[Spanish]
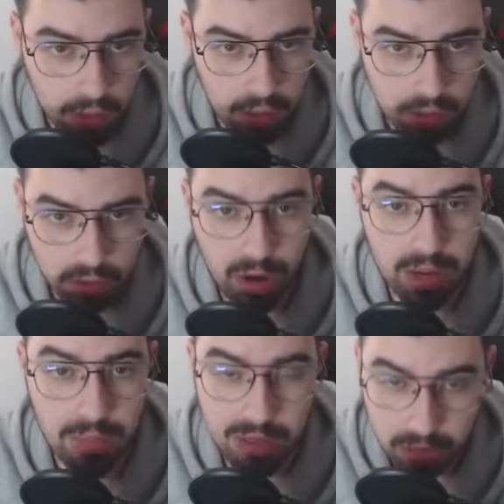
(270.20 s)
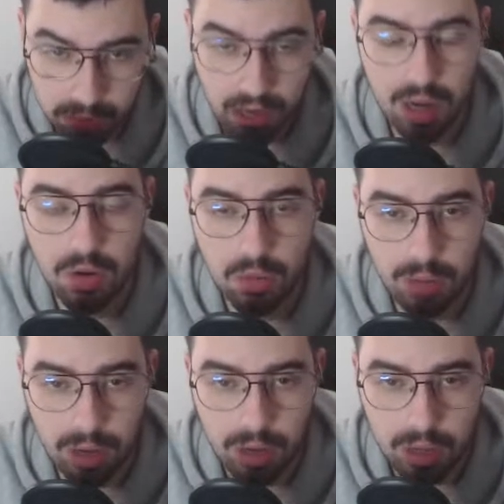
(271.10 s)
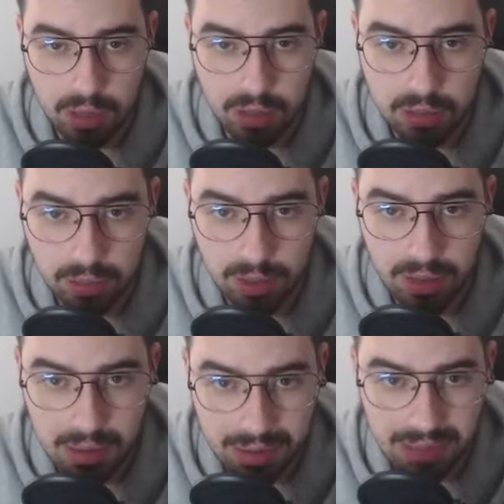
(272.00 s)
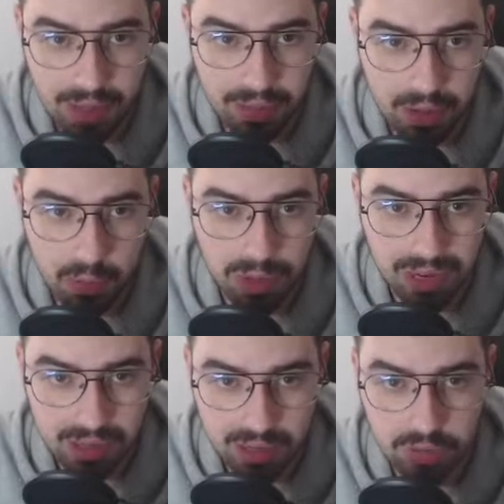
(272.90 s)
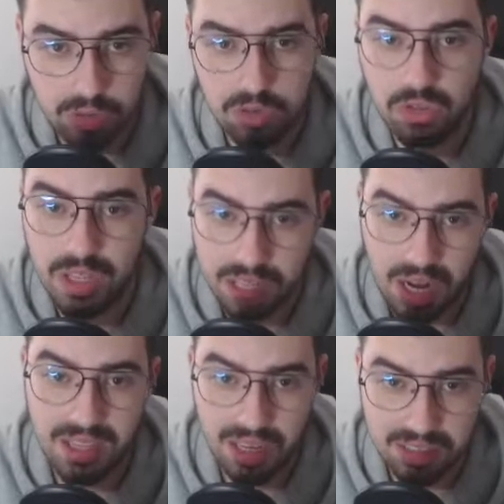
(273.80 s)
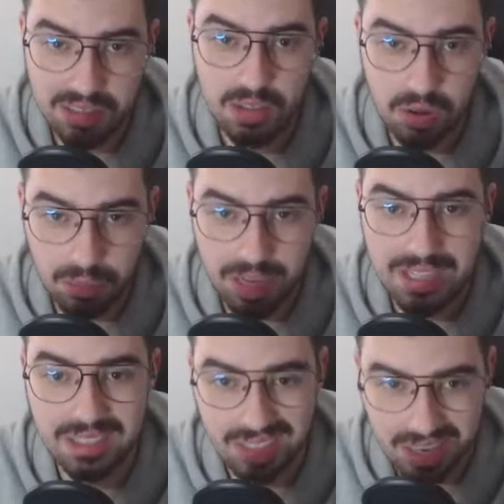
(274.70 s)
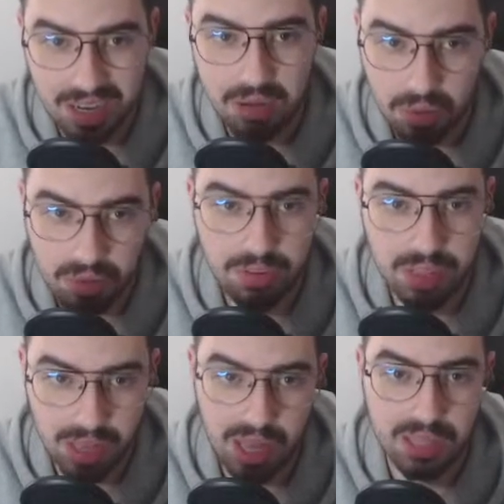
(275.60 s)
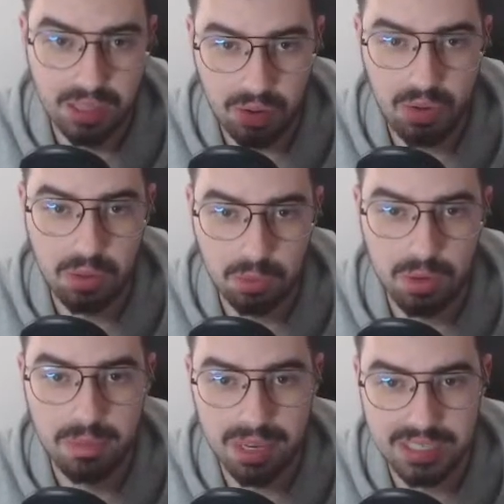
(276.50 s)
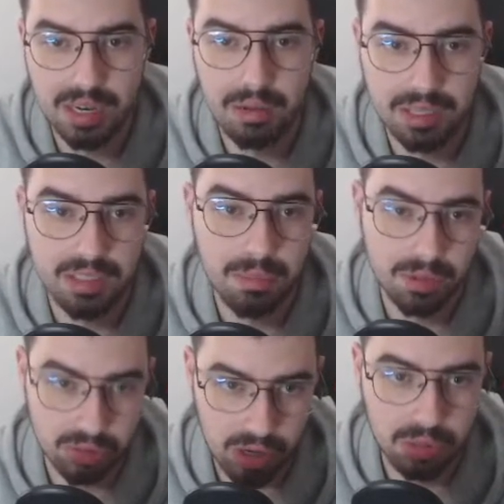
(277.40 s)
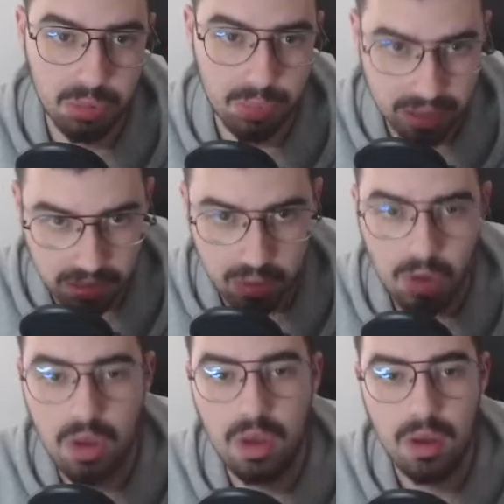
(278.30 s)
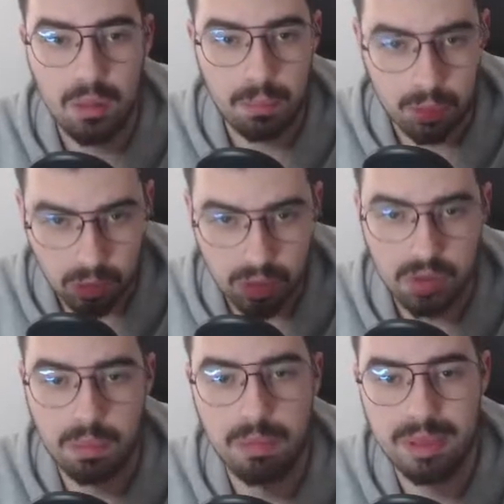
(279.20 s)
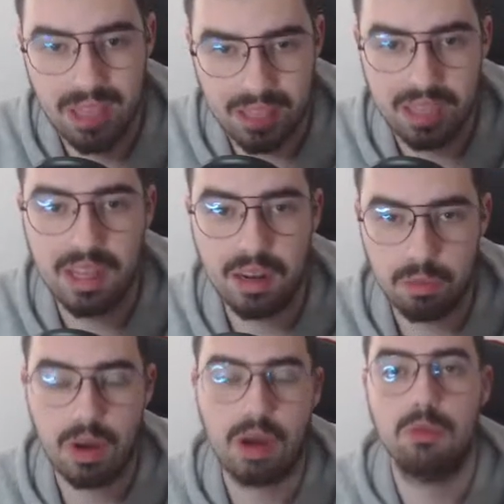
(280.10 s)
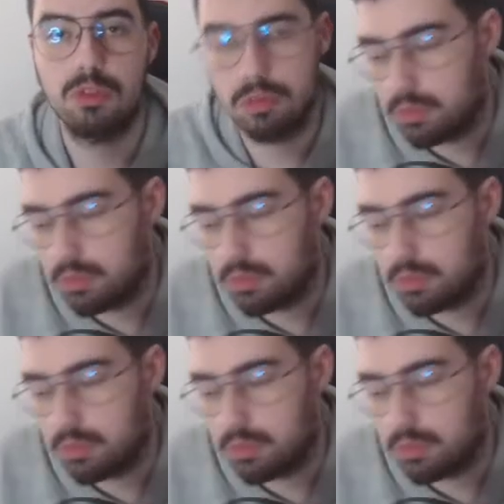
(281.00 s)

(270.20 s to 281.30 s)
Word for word: Somos animales sociales, es normal que si más de la mitad de nuestras interacciones son digitales, tiene sentido que me gaste 100k en un NFT antes que en una escultura en mi casa que verán 100 personas como máximo. Por todo esto, la propiedad digital es una revolución.